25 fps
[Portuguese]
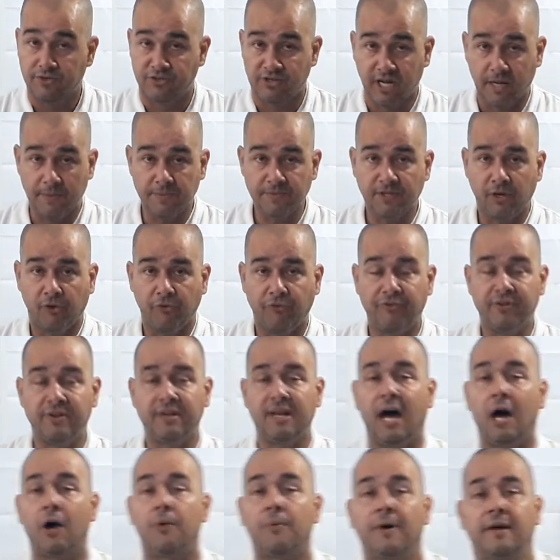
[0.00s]
Chegamos ao
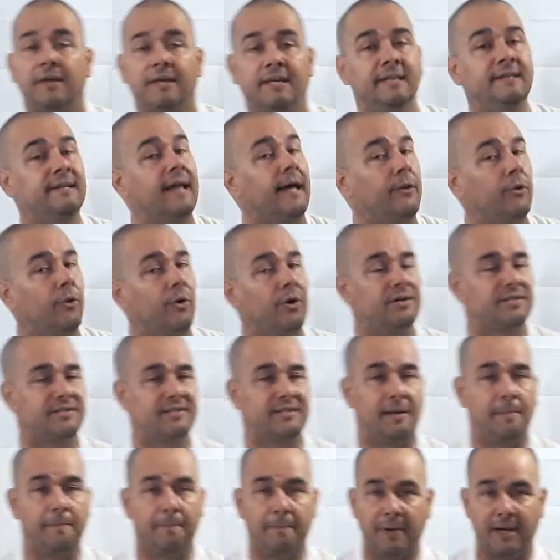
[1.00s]
final aqui da
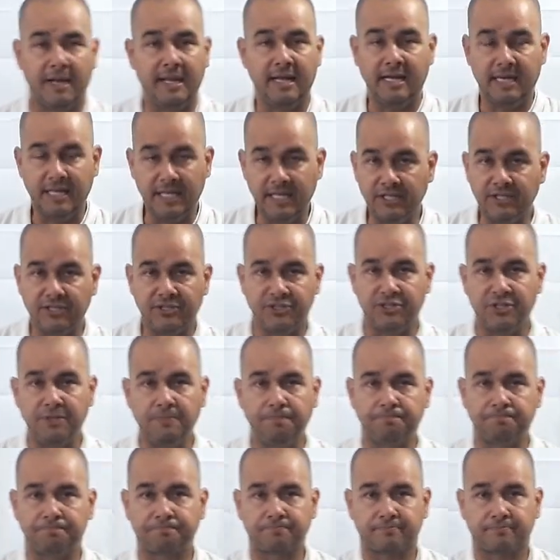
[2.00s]
nossa playlist.